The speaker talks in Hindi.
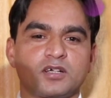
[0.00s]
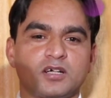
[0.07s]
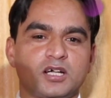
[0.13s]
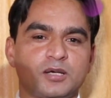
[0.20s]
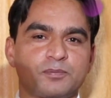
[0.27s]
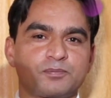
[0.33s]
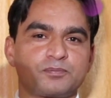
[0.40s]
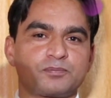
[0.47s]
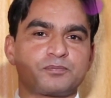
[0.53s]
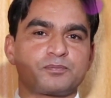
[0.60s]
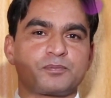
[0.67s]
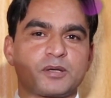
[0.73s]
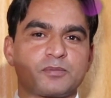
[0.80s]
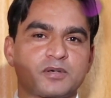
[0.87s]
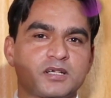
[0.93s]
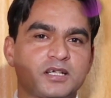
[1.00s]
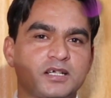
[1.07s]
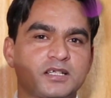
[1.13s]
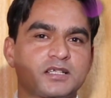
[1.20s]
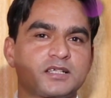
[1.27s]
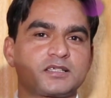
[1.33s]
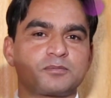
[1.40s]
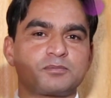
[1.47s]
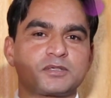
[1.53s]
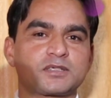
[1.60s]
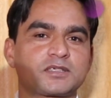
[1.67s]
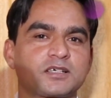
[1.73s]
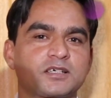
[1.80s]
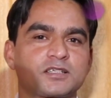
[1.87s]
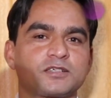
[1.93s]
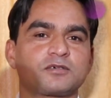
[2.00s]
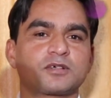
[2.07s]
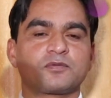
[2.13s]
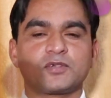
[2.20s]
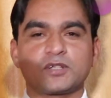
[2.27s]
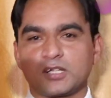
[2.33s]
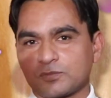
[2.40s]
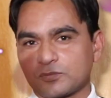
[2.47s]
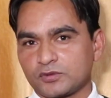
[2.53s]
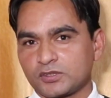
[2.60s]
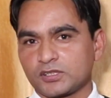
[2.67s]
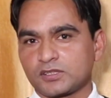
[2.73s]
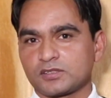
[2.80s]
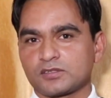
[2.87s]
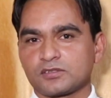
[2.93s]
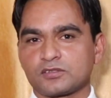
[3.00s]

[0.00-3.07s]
आप पेमेंट लेने के लिए जब भी इसके घर जाओगे फिर आपको ये